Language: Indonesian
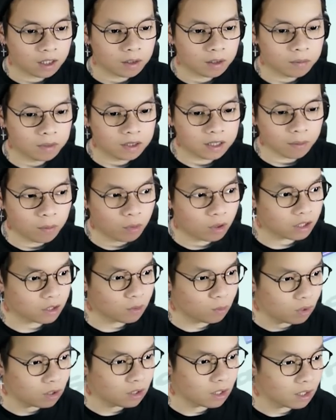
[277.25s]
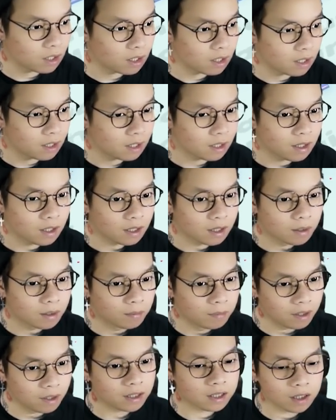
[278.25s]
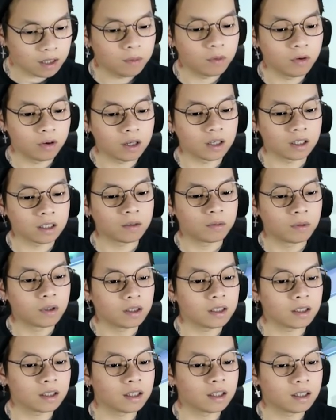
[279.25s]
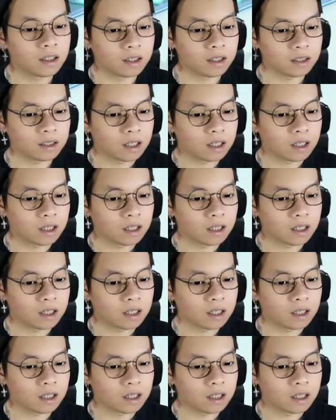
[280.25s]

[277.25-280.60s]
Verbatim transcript: bisa buka semuanya bisa buka semuanya guys